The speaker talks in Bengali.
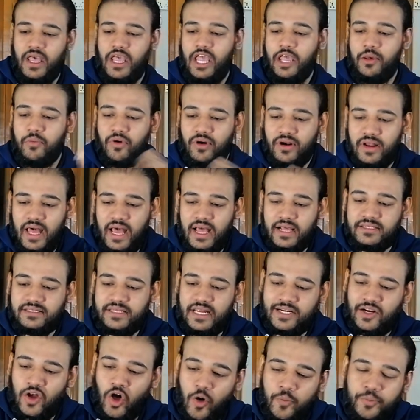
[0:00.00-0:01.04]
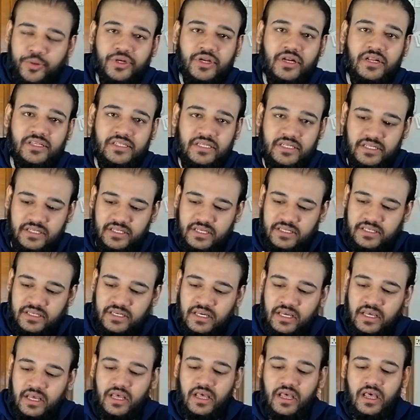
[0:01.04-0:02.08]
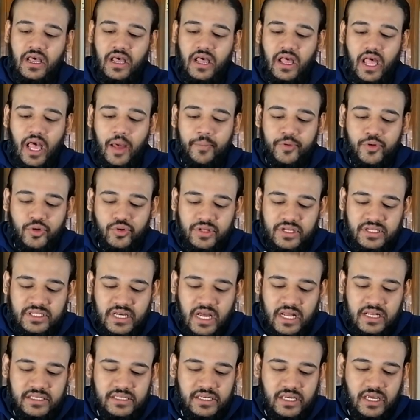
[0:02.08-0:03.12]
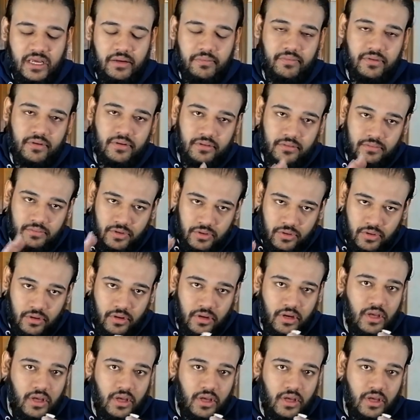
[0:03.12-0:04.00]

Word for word: এবং লাস্ট একটা অপশনাল জিনিস আছে আপনি যদি চান যে ইউনো